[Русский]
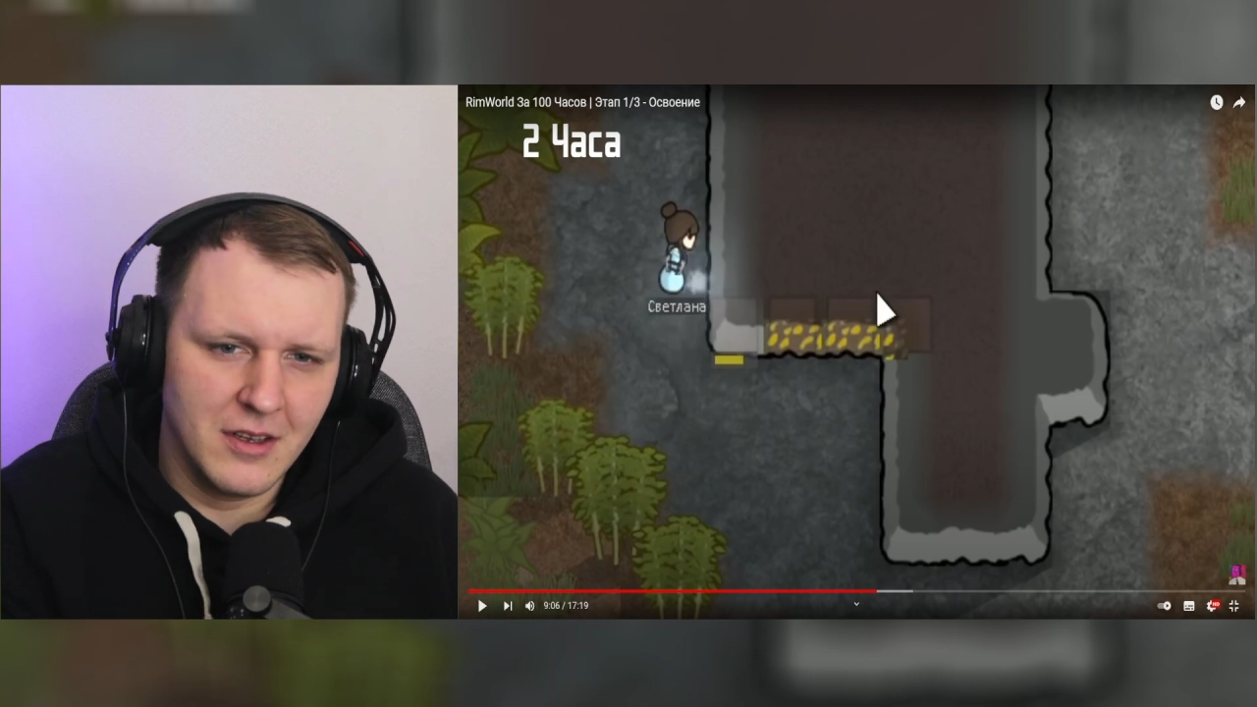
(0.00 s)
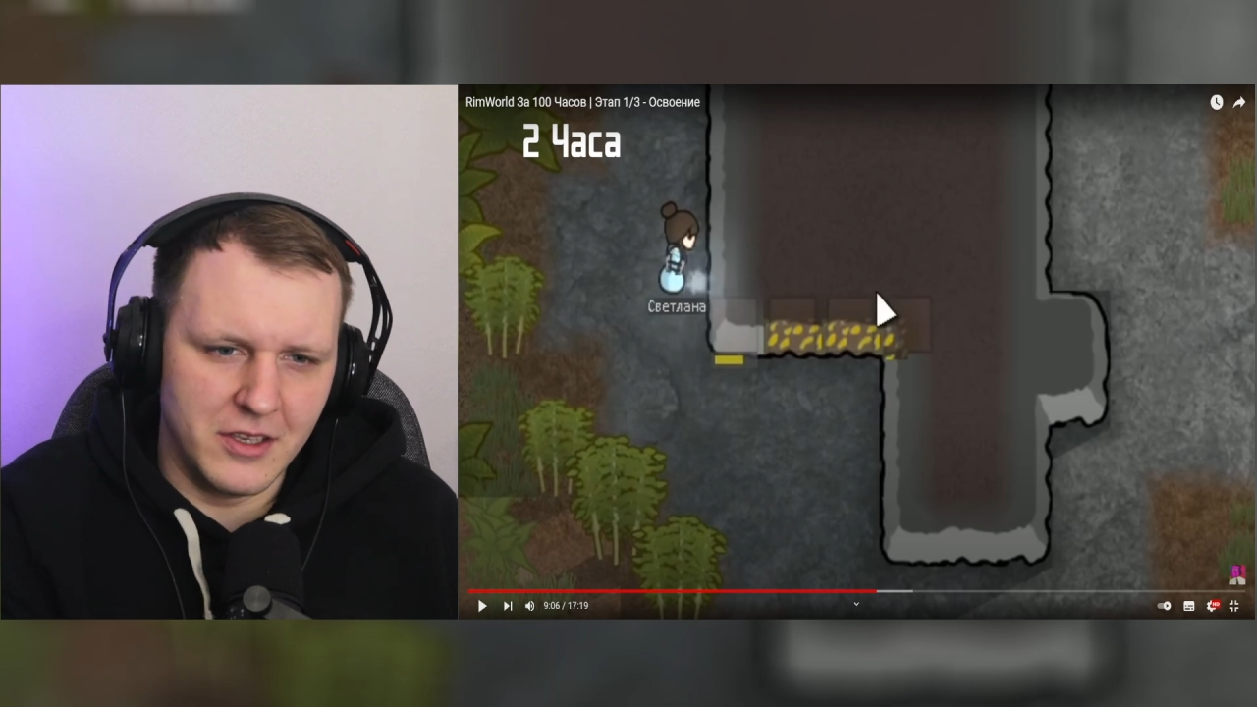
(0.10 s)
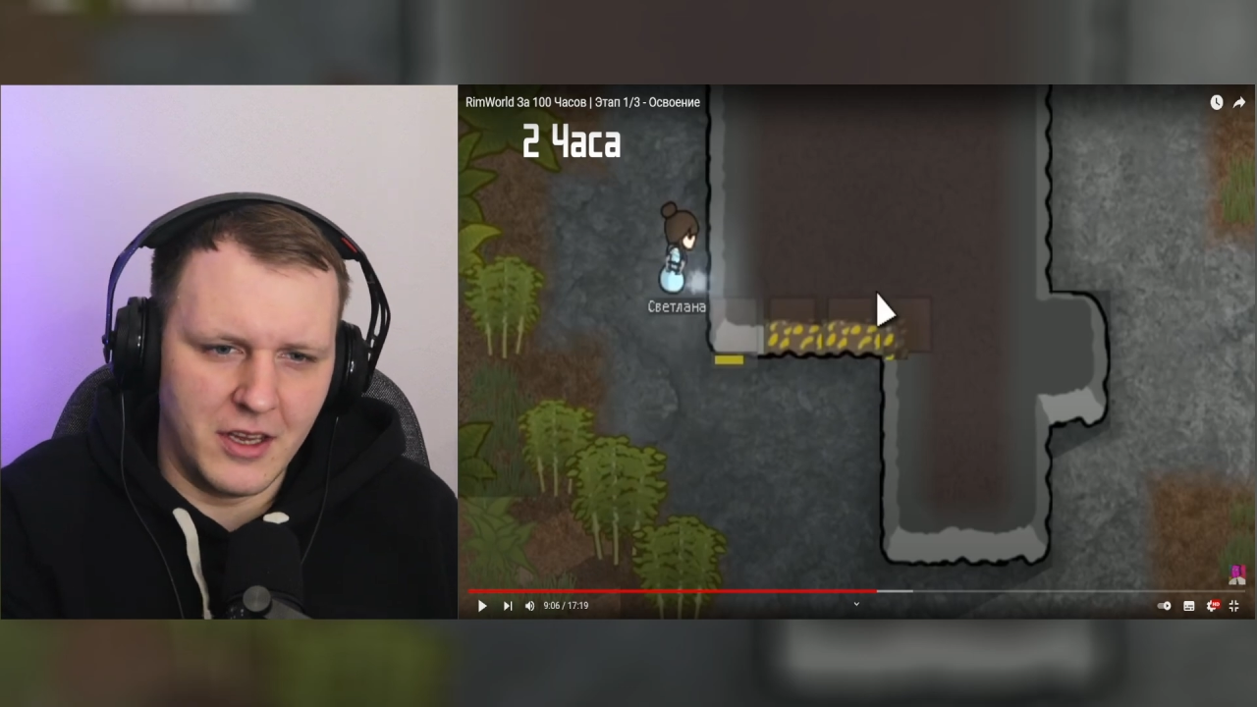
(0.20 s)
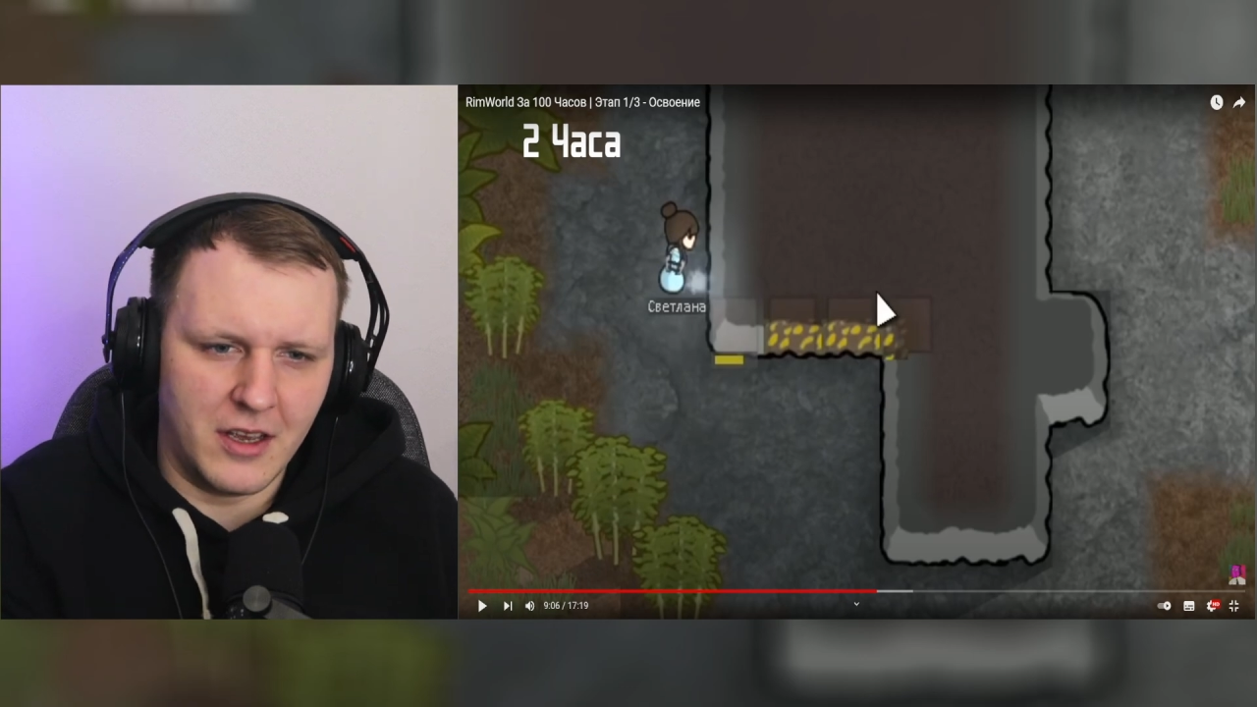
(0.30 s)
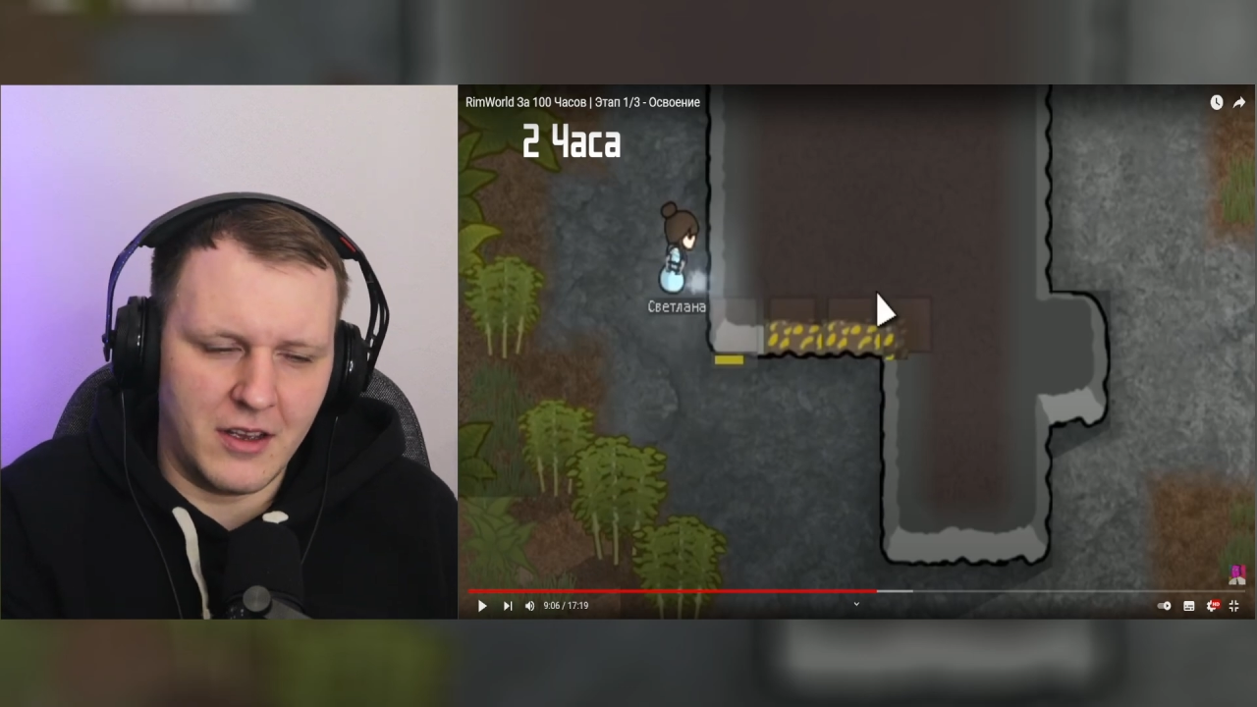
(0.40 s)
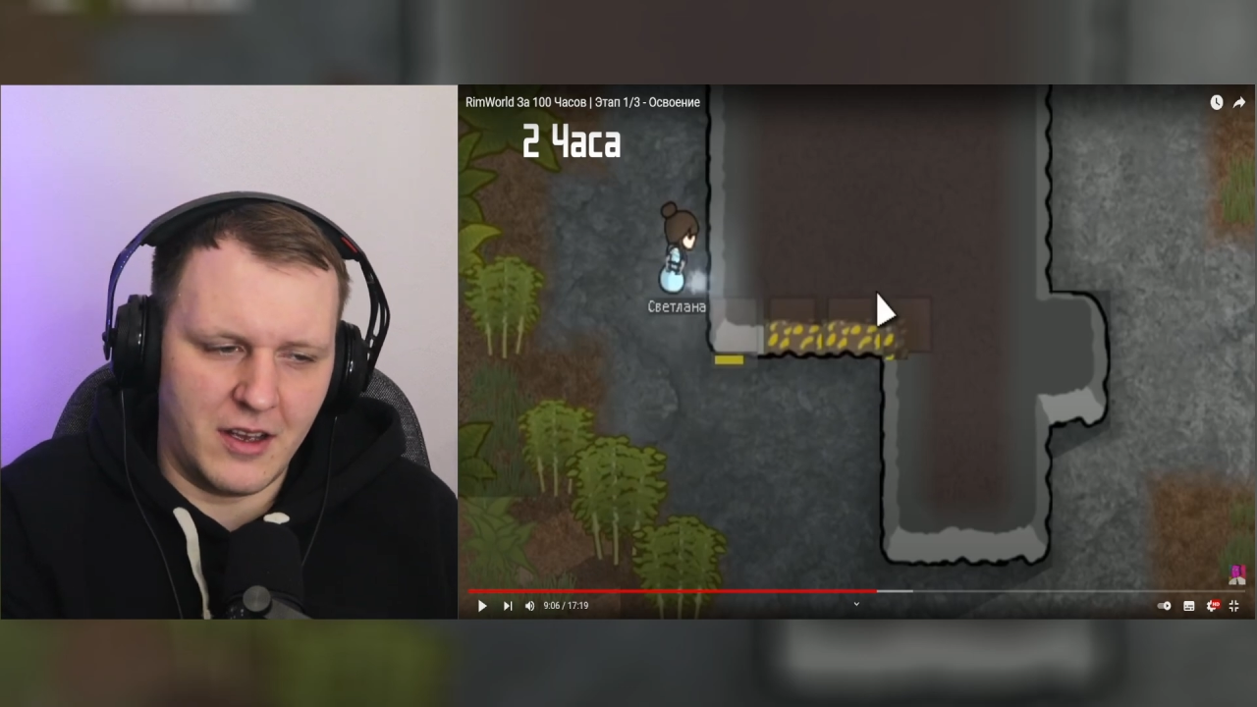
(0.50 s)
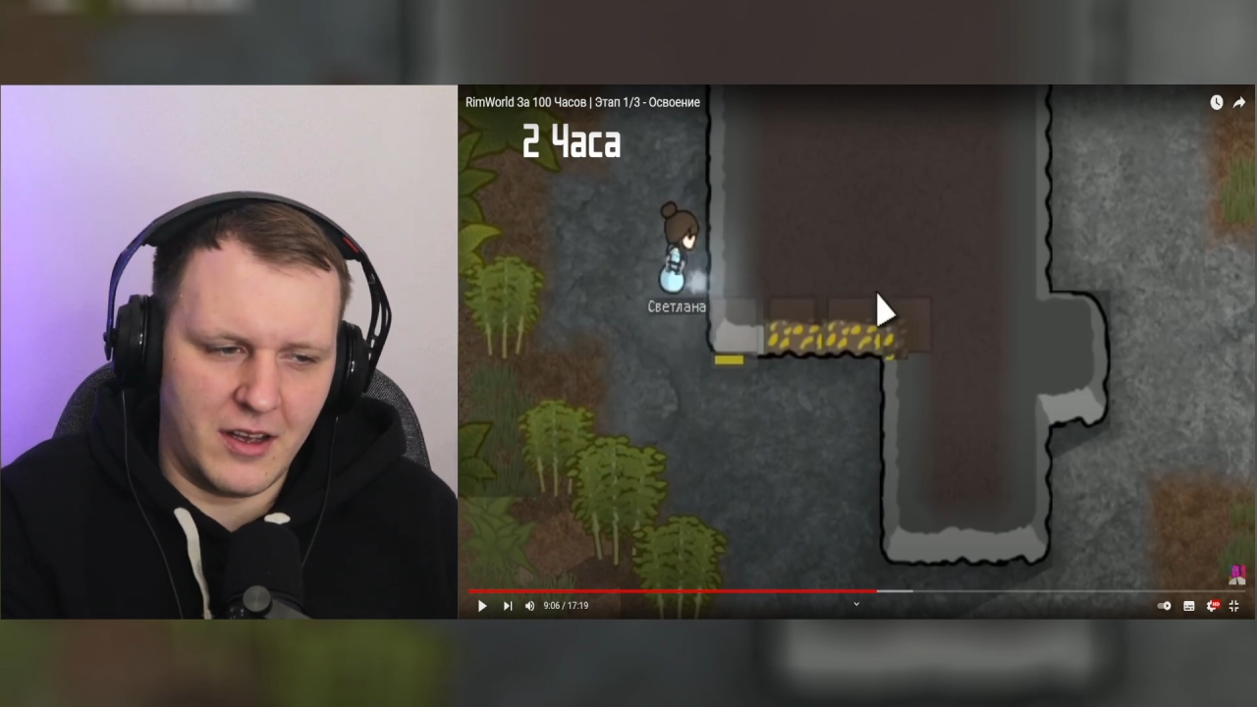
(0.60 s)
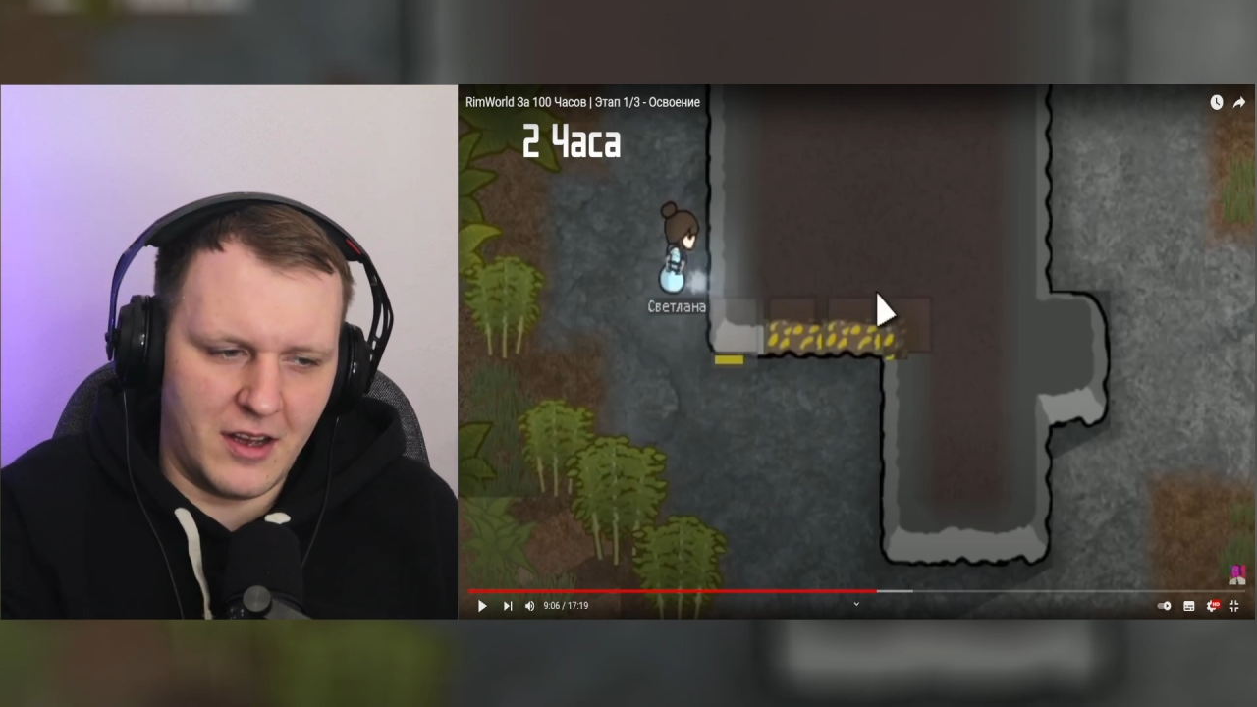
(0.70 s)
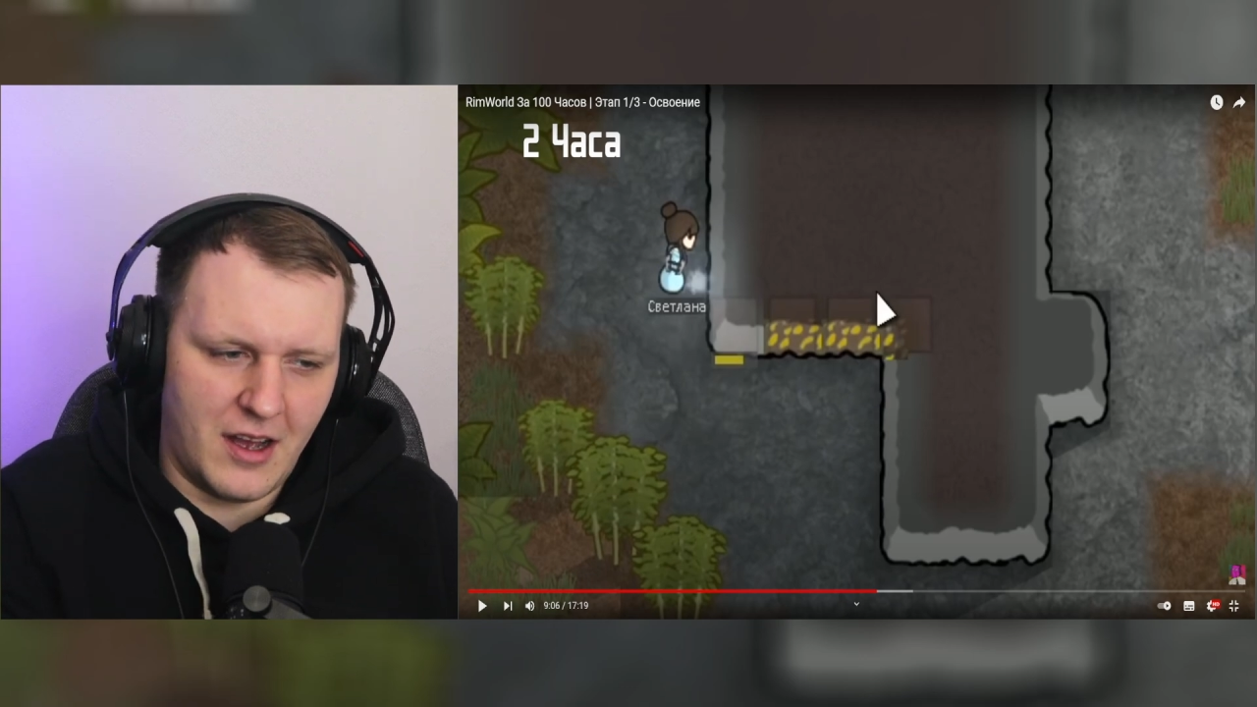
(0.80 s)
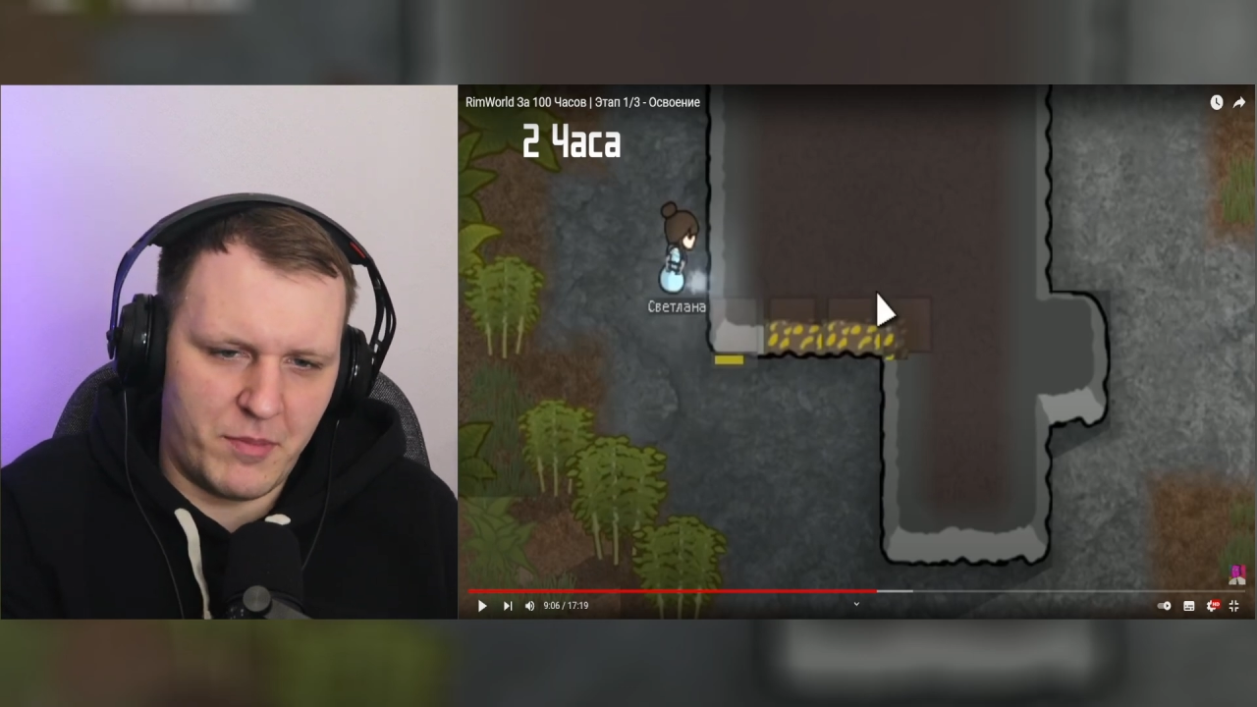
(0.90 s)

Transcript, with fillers: Не э,